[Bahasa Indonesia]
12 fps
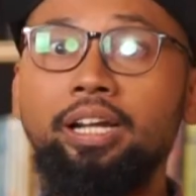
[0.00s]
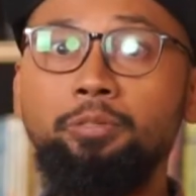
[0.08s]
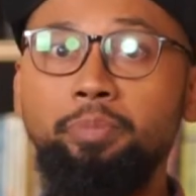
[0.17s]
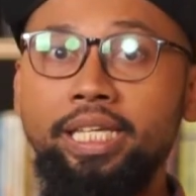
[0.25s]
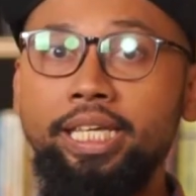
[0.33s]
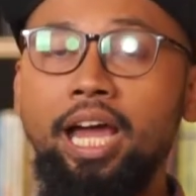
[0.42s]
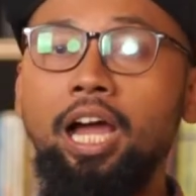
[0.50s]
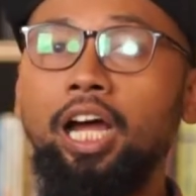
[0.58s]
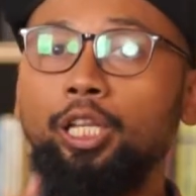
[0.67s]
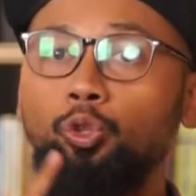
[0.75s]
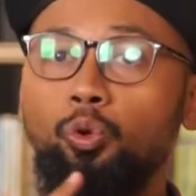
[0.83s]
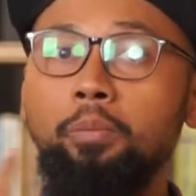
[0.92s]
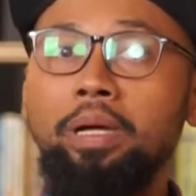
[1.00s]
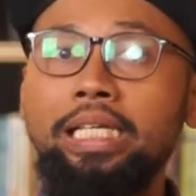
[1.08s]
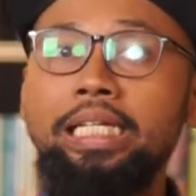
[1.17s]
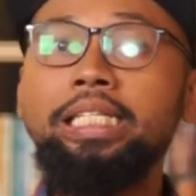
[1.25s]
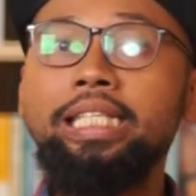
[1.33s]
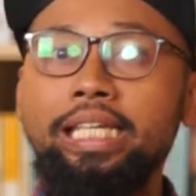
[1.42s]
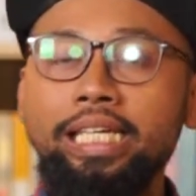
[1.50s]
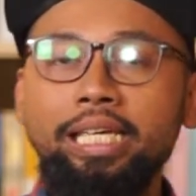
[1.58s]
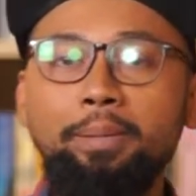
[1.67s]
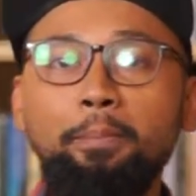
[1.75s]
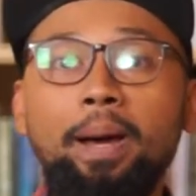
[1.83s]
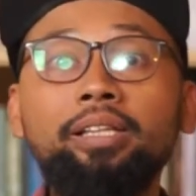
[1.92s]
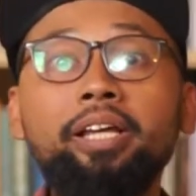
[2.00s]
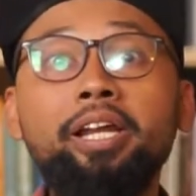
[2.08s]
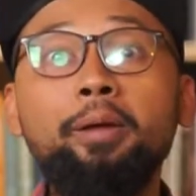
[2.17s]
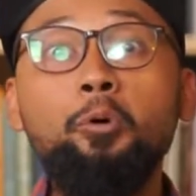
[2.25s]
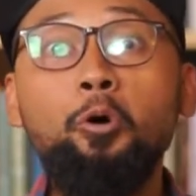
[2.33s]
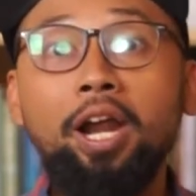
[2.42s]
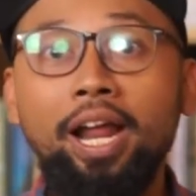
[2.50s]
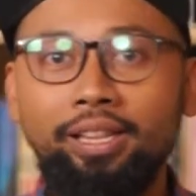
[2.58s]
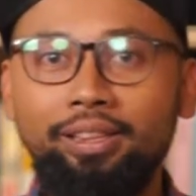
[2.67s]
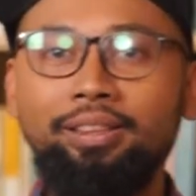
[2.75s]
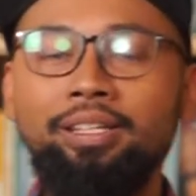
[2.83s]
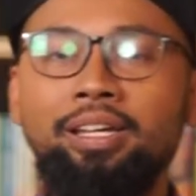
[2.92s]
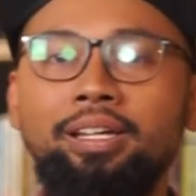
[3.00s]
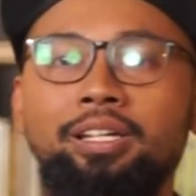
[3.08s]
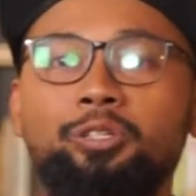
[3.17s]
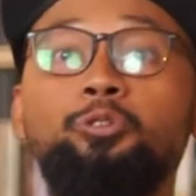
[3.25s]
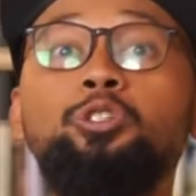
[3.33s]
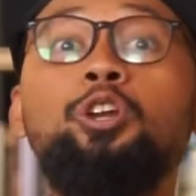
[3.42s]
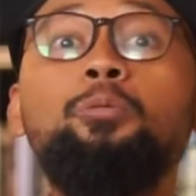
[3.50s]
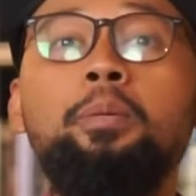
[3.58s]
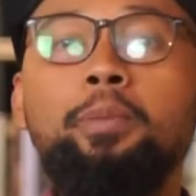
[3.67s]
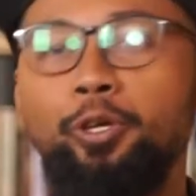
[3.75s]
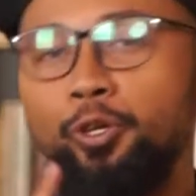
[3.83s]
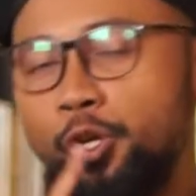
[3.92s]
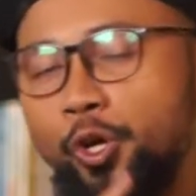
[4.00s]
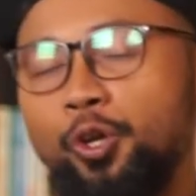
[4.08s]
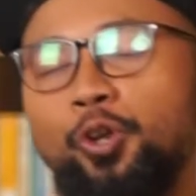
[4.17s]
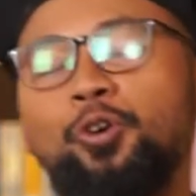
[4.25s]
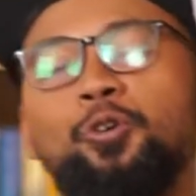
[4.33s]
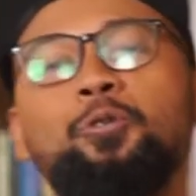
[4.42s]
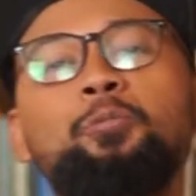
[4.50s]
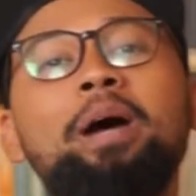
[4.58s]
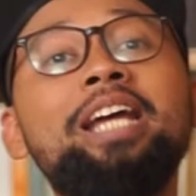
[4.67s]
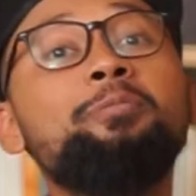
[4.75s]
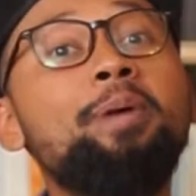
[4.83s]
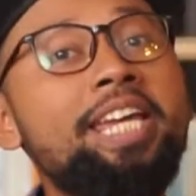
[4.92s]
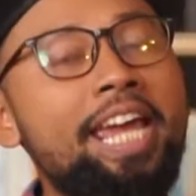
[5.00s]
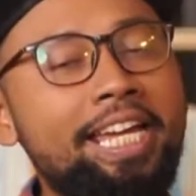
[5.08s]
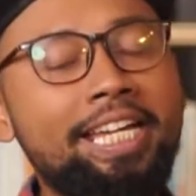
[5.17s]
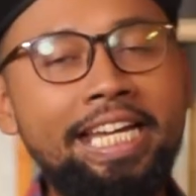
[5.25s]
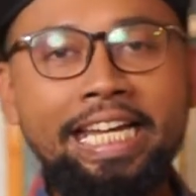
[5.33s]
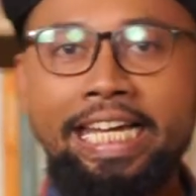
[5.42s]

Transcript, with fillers: resminya Ketua Majelis Tinggi Partai Demokrat, Susilo Bambang Yudhoyono, Pak SBY.